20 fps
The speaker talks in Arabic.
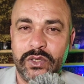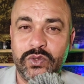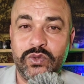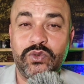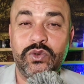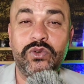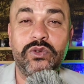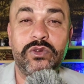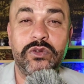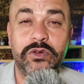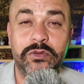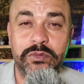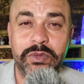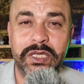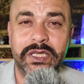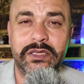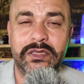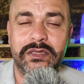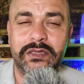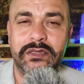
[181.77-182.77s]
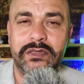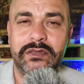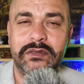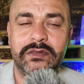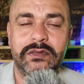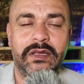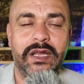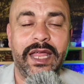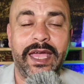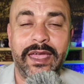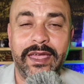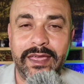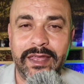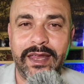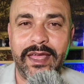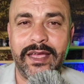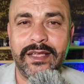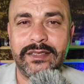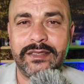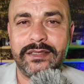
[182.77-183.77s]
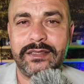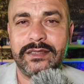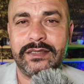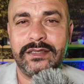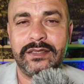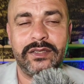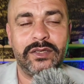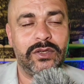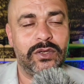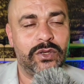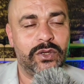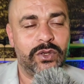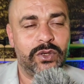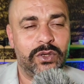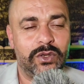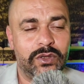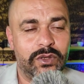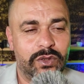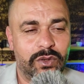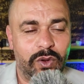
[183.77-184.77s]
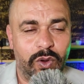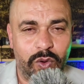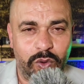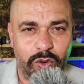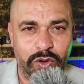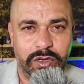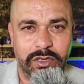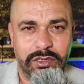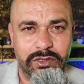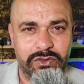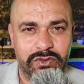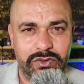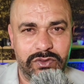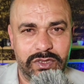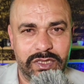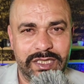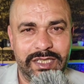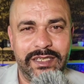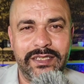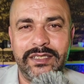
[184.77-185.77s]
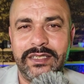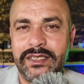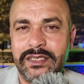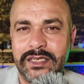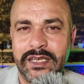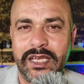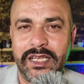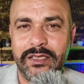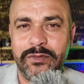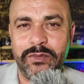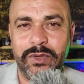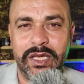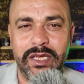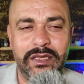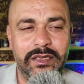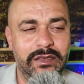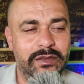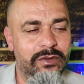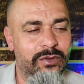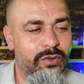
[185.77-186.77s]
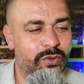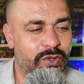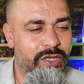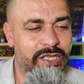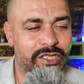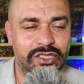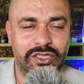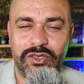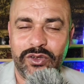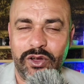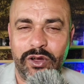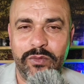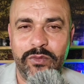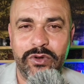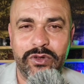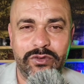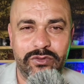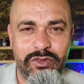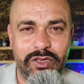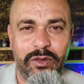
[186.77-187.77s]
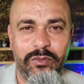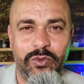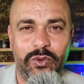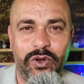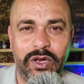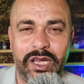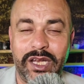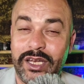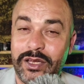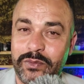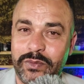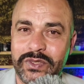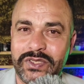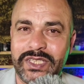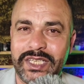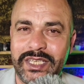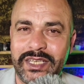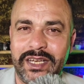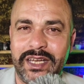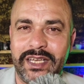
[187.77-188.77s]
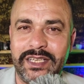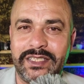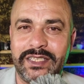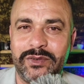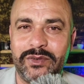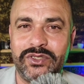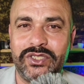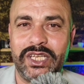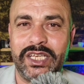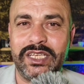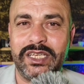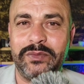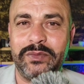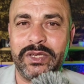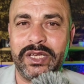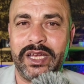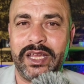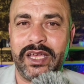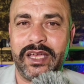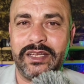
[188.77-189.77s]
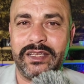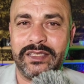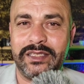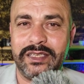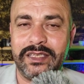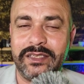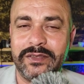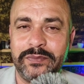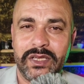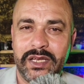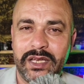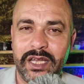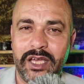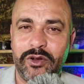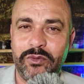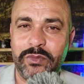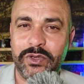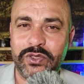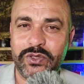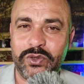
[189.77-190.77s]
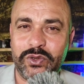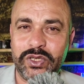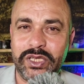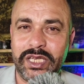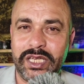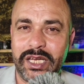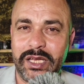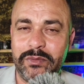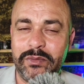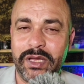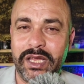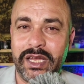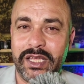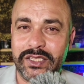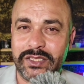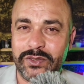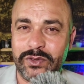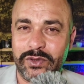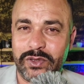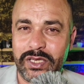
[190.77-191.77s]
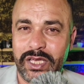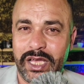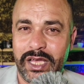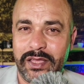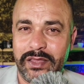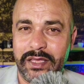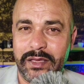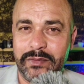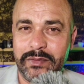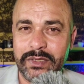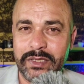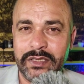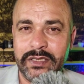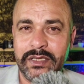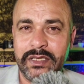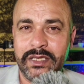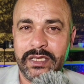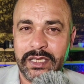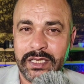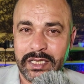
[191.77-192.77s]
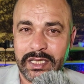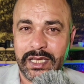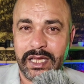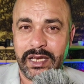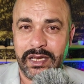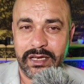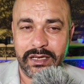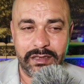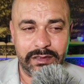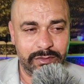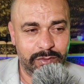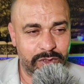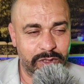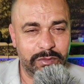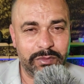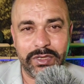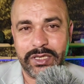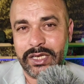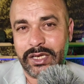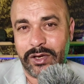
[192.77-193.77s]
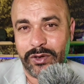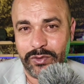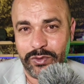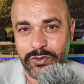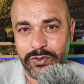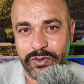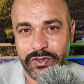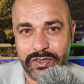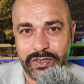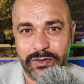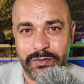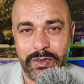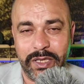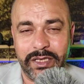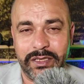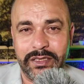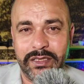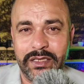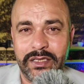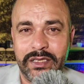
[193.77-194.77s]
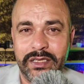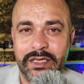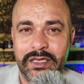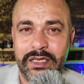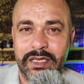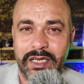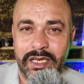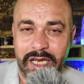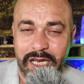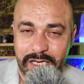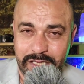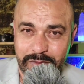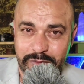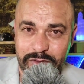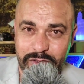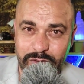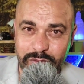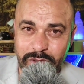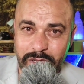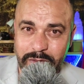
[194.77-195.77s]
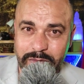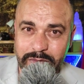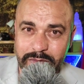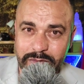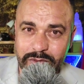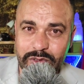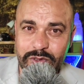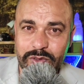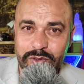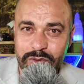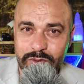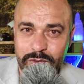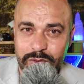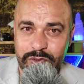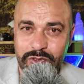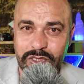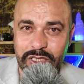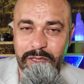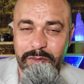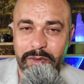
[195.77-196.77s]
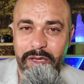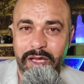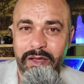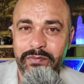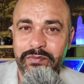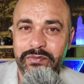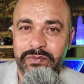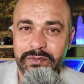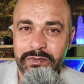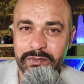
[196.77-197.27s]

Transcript: تنبت الخيرات وكلش كاين اجهاد مائي وكاين شي امور نطلبوا الله اللهم سقينا الغيث وجعلنا من القانطين اللهم سقيا رحمه لا سقيا عذاب قال كما كيقولوا لنا الزمان الحرت بالدوام والصبا